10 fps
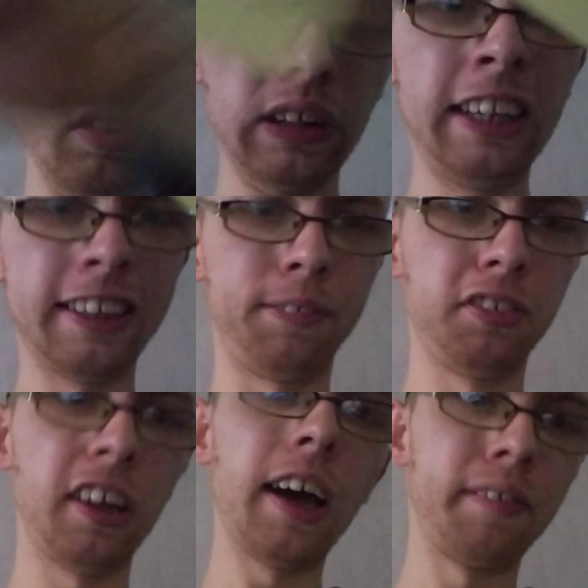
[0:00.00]
Et ça
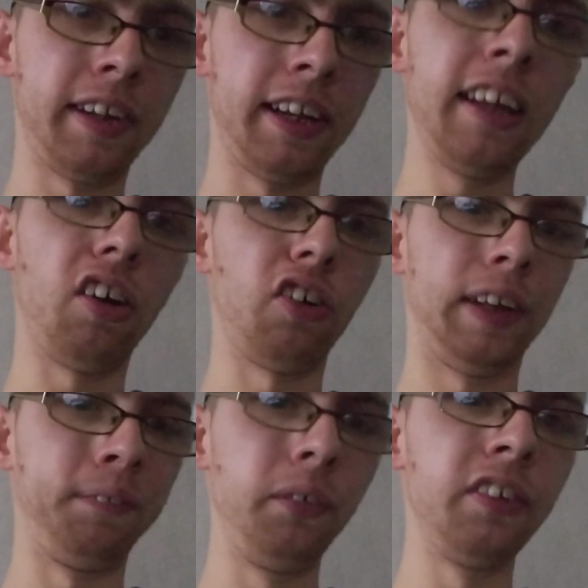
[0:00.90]
vous sera révélé en
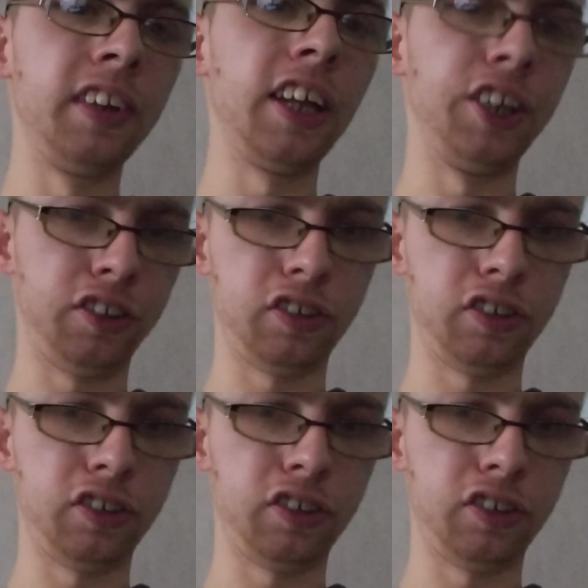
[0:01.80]
début d'année.